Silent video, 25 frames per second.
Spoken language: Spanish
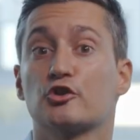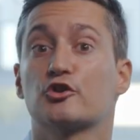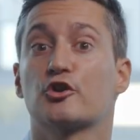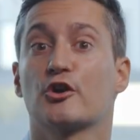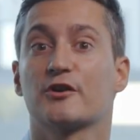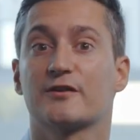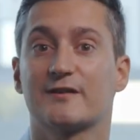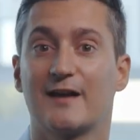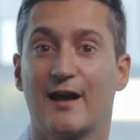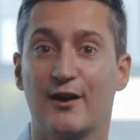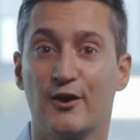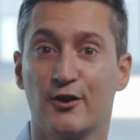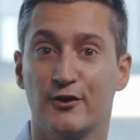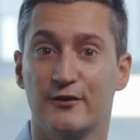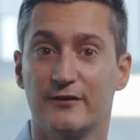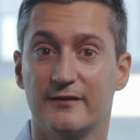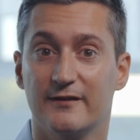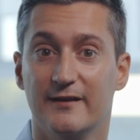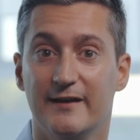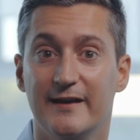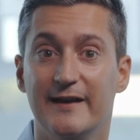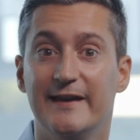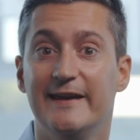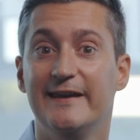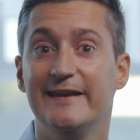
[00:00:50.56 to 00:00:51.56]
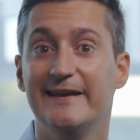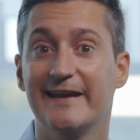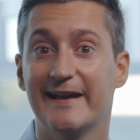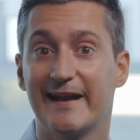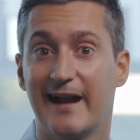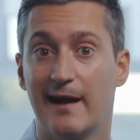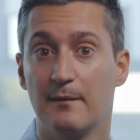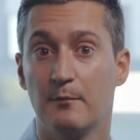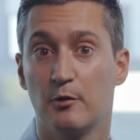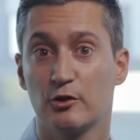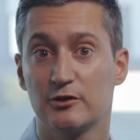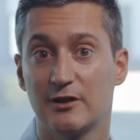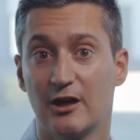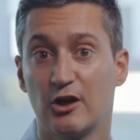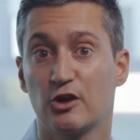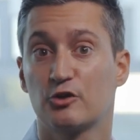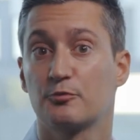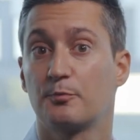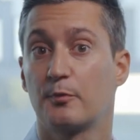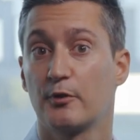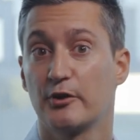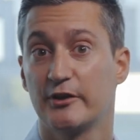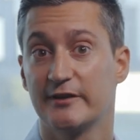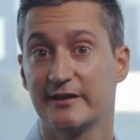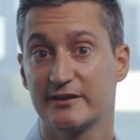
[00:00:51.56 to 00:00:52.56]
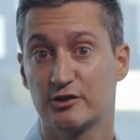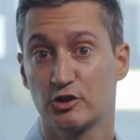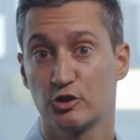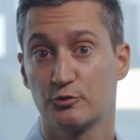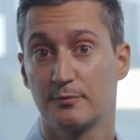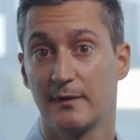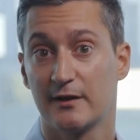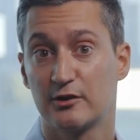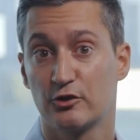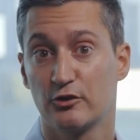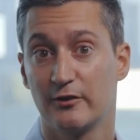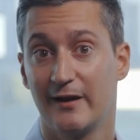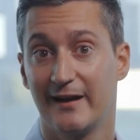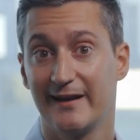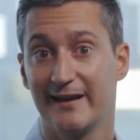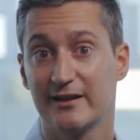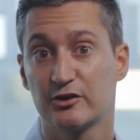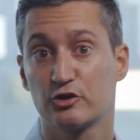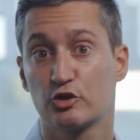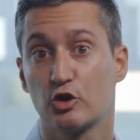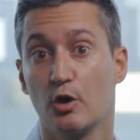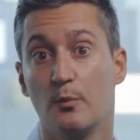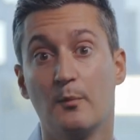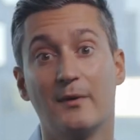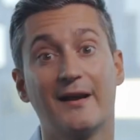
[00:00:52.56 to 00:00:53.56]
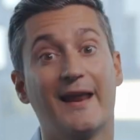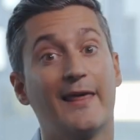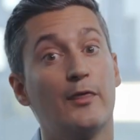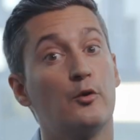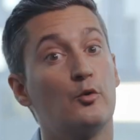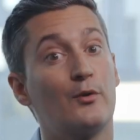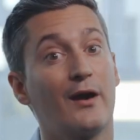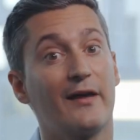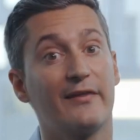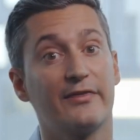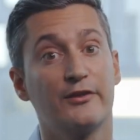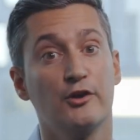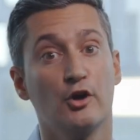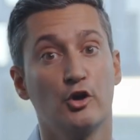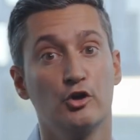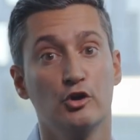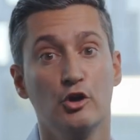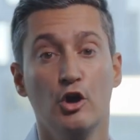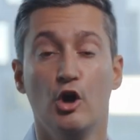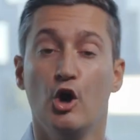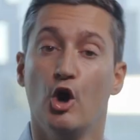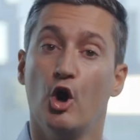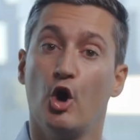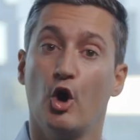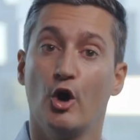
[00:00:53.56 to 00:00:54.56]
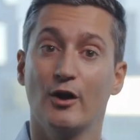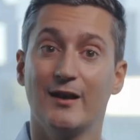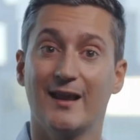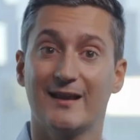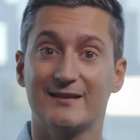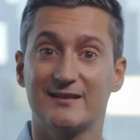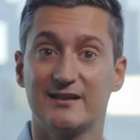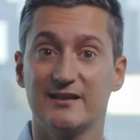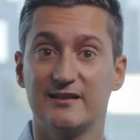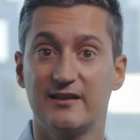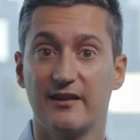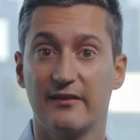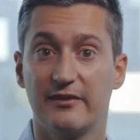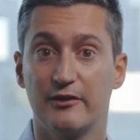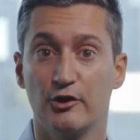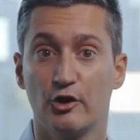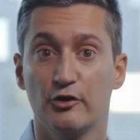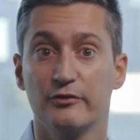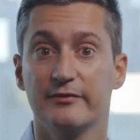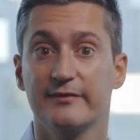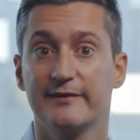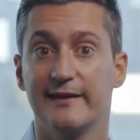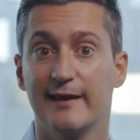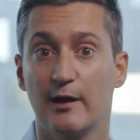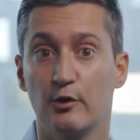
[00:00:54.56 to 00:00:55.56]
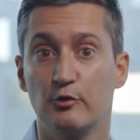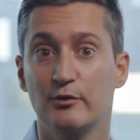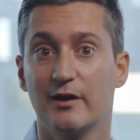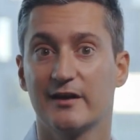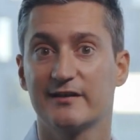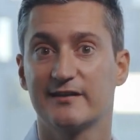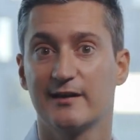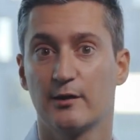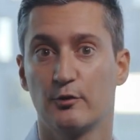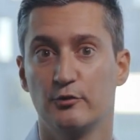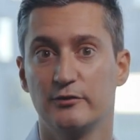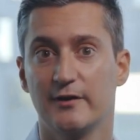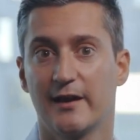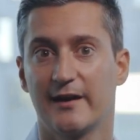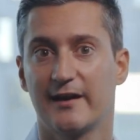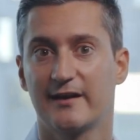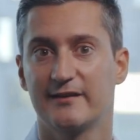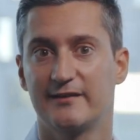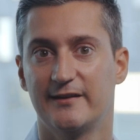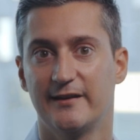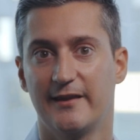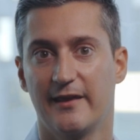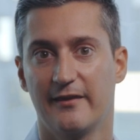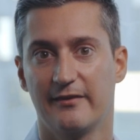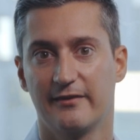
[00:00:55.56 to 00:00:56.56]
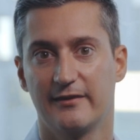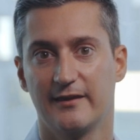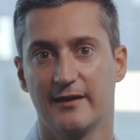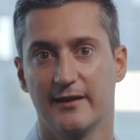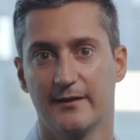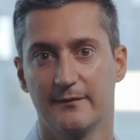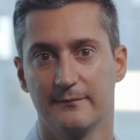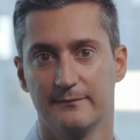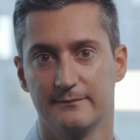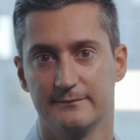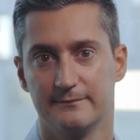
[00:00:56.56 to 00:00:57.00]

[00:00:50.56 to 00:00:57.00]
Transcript: otro escalón y llegamos a los proyectos personales como la educación o la adquisición de una segunda residencia.